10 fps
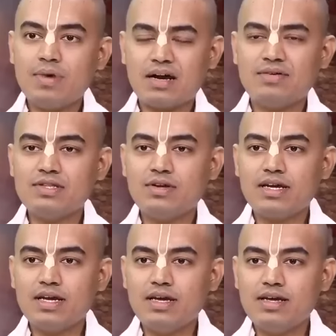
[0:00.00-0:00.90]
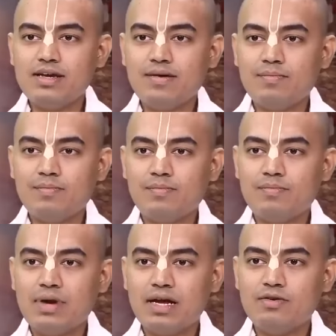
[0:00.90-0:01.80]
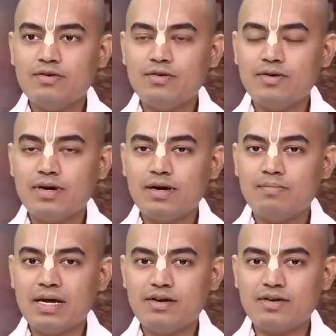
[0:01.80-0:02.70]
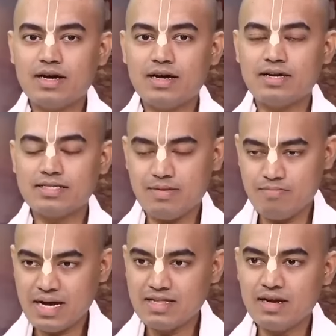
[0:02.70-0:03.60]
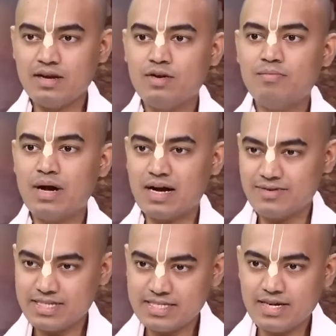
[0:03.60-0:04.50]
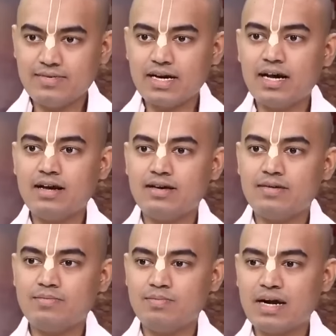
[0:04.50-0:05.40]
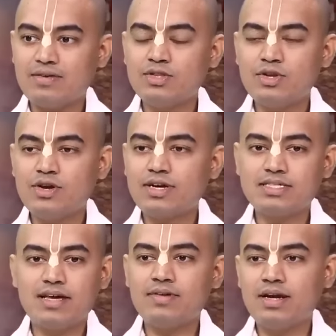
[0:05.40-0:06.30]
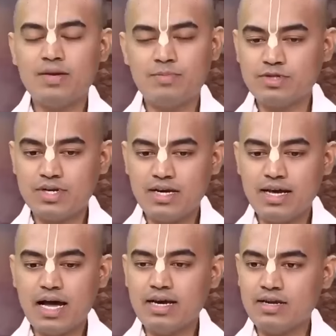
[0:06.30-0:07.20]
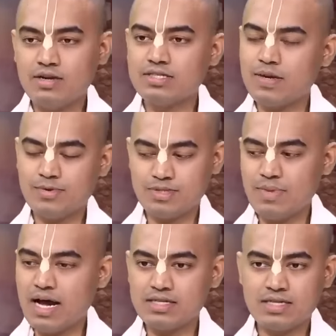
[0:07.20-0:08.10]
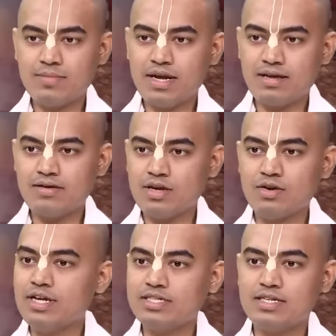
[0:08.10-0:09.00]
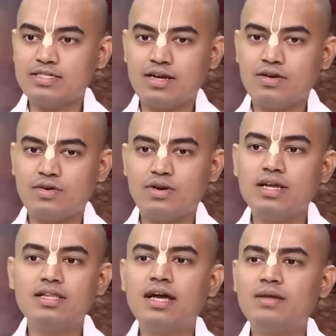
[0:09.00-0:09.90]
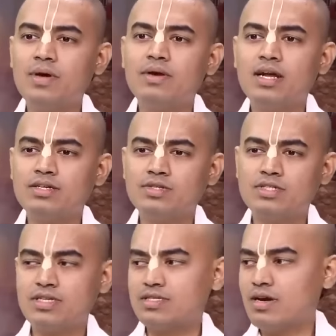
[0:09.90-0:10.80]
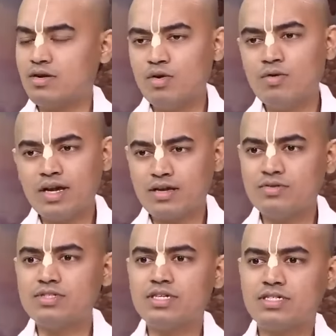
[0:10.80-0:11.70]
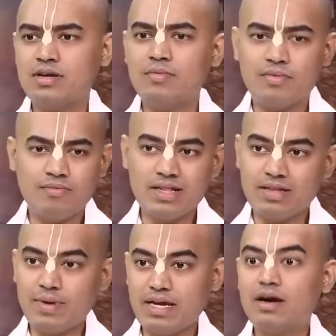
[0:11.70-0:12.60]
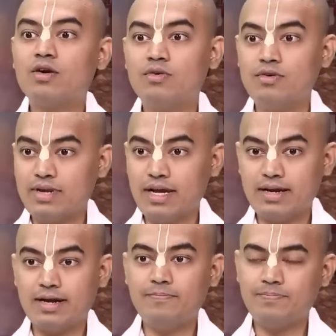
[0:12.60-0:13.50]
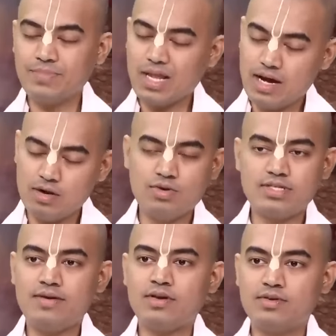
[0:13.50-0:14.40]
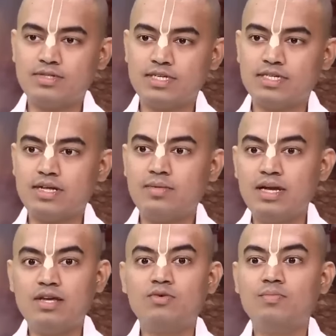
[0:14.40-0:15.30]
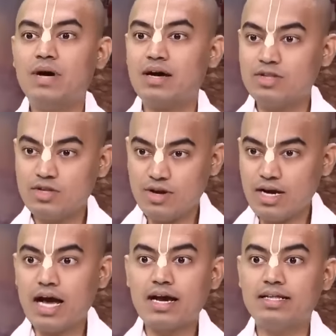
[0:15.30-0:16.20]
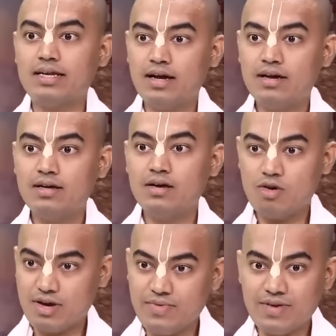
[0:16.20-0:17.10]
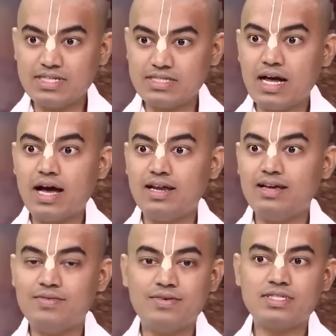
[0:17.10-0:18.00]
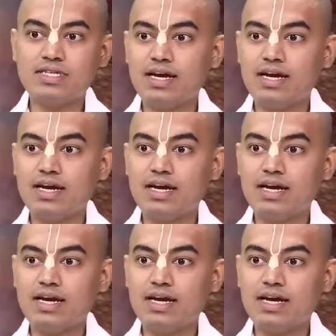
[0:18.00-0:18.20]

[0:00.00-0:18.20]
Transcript: భగవంతుడికి మనం మన యొక్క సంపాదనలో భగవత్ సేవగా భగవంతుడి యొక్క సేవ అంటే ఇప్పుడు చూడండి ఆలయంలో సపోజ్ మా ఆశ్రమానికి ఎవరైనా డొనేషన్ ఇచ్చారనుకోండి దాన్ని మేము ఎలా యూజ్ చేస్తాం గోవులకు యూజ్ చేస్తాం వంద పైగా గోవులు ఉన్నాయి అక్కడ ఆ mm. గోసేవకి యూజ్ చేస్తాం లేదు భగవంతుడి యొక్క ఆరాధన mm. ఒక వ్యవస్థ ఆలయ వ్యవస్థ